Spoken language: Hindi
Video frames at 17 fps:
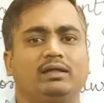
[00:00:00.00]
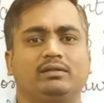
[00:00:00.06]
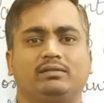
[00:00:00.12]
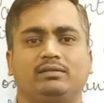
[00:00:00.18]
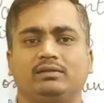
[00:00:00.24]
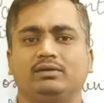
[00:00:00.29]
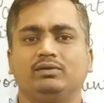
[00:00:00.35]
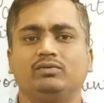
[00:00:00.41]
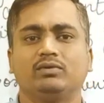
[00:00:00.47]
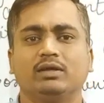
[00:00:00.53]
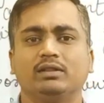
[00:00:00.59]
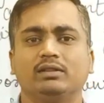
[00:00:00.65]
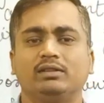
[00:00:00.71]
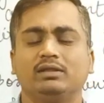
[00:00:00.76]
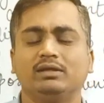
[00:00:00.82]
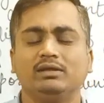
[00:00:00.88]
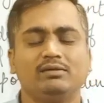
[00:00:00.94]
एज यू कैन
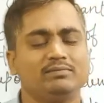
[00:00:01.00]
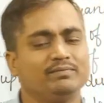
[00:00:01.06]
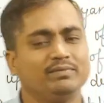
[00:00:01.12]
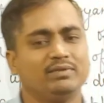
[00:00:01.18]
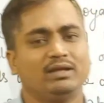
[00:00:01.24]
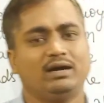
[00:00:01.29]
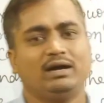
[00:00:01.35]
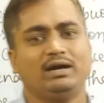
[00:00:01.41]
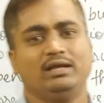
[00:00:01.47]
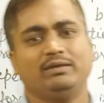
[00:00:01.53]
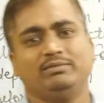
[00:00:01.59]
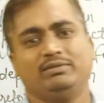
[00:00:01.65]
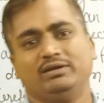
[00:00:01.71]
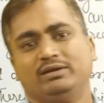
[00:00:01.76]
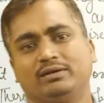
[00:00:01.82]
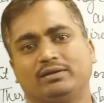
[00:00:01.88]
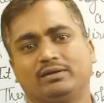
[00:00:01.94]
सी आई एम
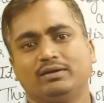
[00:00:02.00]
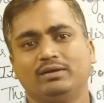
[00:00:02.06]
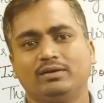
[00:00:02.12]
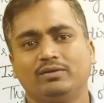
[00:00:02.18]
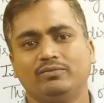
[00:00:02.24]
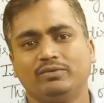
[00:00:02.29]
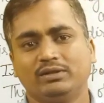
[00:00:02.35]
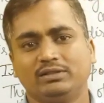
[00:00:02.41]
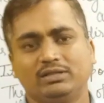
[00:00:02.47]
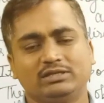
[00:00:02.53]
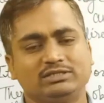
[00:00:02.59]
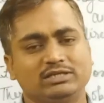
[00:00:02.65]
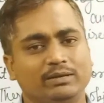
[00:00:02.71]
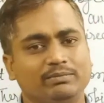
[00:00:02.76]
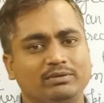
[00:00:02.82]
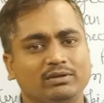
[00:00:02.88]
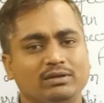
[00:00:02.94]
हेयर विद द
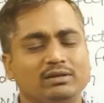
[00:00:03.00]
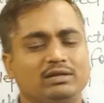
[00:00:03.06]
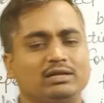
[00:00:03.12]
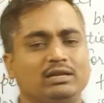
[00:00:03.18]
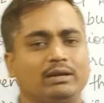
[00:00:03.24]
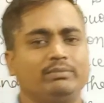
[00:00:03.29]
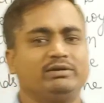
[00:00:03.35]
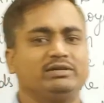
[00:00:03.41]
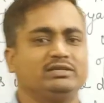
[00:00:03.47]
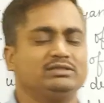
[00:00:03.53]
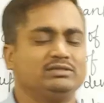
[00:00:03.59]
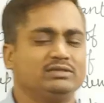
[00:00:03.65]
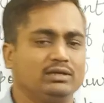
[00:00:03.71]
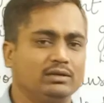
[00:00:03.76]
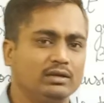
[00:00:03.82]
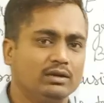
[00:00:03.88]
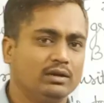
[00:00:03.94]
चैप्टर
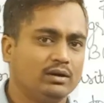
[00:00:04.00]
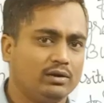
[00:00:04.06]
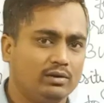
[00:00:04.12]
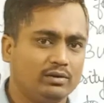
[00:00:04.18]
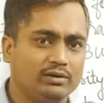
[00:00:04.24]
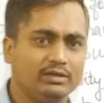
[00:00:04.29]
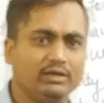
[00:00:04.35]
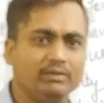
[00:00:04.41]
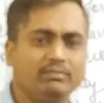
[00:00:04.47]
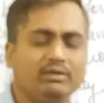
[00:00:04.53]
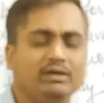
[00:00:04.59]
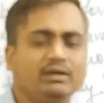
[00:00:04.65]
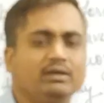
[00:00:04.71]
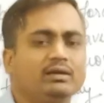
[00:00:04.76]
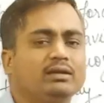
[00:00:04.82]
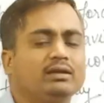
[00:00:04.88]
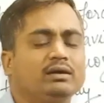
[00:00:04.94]
ग्रेविटेशन और ये
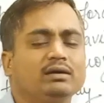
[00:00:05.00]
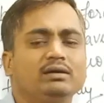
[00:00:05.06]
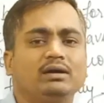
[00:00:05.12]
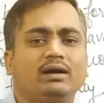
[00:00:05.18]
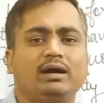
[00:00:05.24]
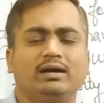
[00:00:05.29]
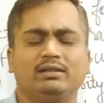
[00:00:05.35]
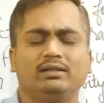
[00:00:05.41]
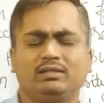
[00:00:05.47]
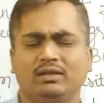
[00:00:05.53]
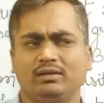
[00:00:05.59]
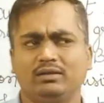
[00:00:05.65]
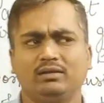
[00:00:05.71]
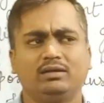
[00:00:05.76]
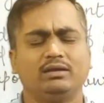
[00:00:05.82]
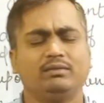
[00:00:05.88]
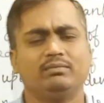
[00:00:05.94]
मेरा आई
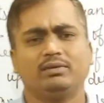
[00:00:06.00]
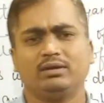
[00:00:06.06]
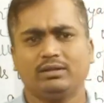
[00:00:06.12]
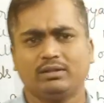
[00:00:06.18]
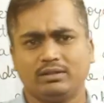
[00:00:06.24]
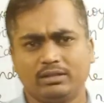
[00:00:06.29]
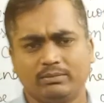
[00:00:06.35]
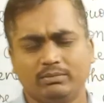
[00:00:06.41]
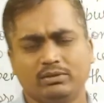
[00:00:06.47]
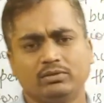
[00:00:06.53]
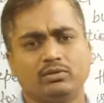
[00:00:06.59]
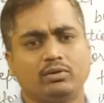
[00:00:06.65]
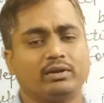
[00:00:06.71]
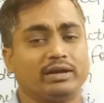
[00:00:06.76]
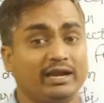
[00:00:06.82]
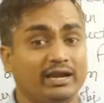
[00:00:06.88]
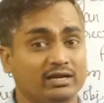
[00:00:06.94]
थिंक ये मेरा सेवन्थ
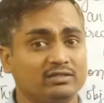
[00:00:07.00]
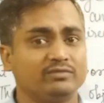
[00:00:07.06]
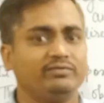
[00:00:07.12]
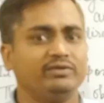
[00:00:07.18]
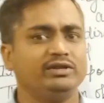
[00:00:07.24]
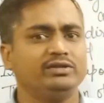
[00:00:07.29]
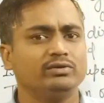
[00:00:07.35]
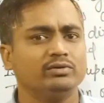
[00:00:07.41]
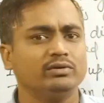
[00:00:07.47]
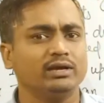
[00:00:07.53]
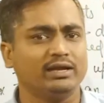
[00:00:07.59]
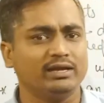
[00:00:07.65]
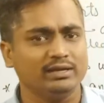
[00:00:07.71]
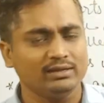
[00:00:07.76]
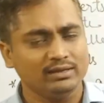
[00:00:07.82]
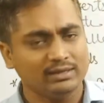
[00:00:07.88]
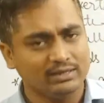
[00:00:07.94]
और एट्थ वीडियो
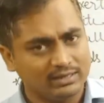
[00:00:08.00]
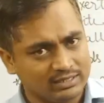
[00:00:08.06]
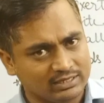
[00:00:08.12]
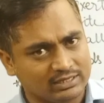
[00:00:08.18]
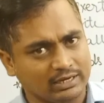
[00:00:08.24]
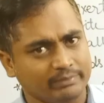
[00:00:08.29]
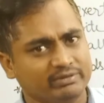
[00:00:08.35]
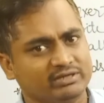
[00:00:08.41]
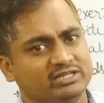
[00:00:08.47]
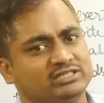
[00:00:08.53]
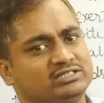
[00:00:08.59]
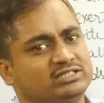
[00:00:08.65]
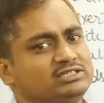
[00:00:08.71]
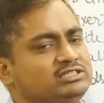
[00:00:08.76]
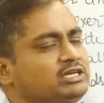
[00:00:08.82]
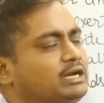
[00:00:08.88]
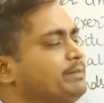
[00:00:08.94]
है
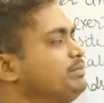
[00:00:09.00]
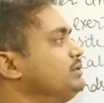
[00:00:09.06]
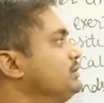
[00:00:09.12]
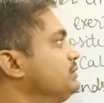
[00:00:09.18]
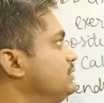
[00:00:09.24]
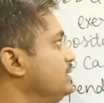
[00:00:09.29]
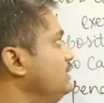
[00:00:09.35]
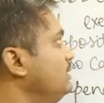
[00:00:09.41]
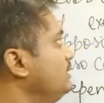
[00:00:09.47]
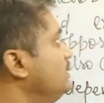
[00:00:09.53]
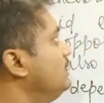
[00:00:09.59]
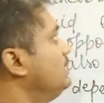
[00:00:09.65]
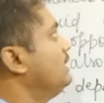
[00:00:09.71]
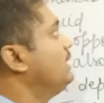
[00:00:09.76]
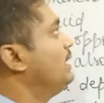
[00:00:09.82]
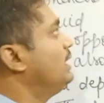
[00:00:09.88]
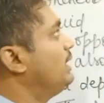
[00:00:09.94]
ग्रेविटेशन चैप्टर से
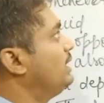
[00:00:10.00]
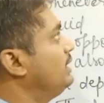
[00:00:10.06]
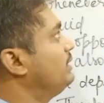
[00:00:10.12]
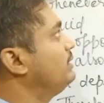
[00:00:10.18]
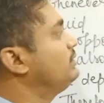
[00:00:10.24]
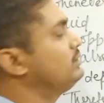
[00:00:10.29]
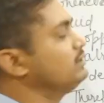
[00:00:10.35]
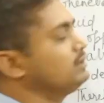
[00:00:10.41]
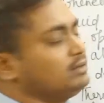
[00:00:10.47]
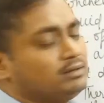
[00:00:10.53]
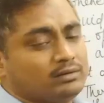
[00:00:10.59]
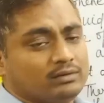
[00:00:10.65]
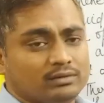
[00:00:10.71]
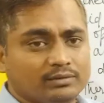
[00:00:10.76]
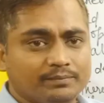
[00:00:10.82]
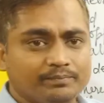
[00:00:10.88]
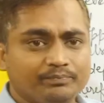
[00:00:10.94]
एंड
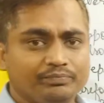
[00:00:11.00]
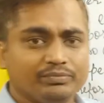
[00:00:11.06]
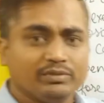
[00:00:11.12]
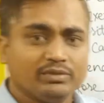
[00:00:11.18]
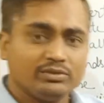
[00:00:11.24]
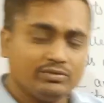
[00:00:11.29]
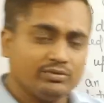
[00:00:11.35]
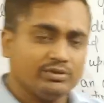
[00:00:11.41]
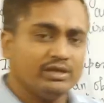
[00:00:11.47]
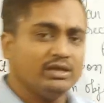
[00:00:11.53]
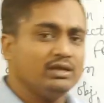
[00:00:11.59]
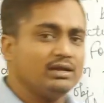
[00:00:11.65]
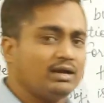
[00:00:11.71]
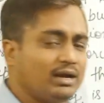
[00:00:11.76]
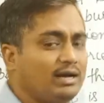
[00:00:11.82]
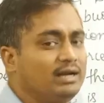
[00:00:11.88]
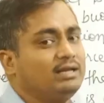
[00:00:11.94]
टुडे
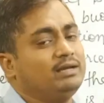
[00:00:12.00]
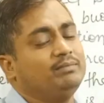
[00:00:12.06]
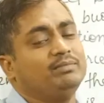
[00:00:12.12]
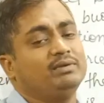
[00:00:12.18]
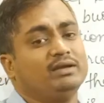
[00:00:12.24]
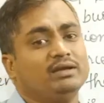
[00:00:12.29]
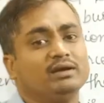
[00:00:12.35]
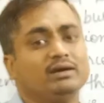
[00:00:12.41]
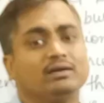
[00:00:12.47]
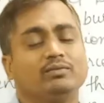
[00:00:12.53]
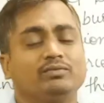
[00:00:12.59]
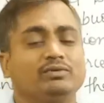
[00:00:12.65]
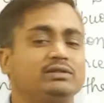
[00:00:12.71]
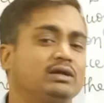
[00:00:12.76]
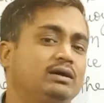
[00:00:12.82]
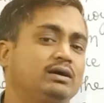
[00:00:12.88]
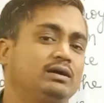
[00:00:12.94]
आई एम हेयर
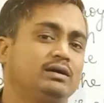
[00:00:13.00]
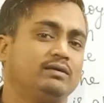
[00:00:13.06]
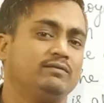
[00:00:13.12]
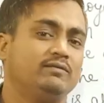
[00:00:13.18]
विद अ